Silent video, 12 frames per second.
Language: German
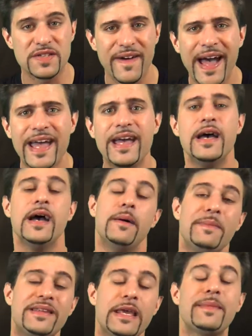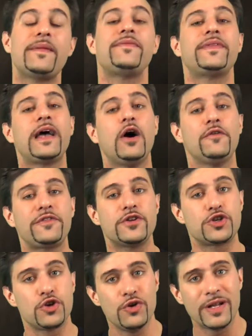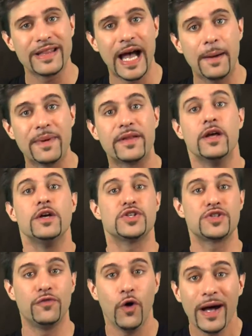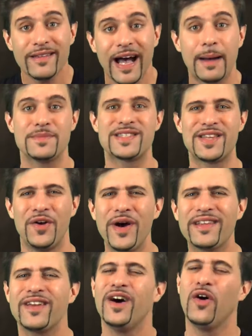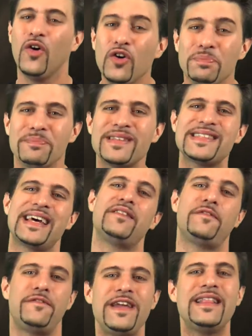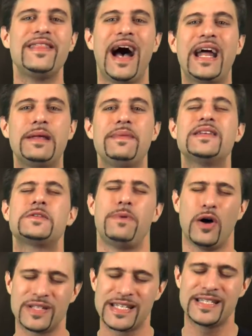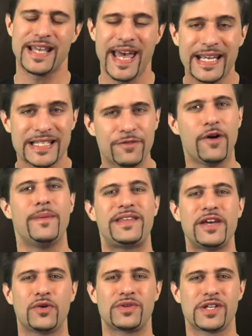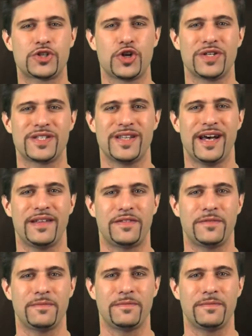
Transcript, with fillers: 2, mit jemandem, der auf den schönen Namen Swordhamster hört und mit seinen vielen Animes Bautzis Excel-Formatierung zerschossen hat.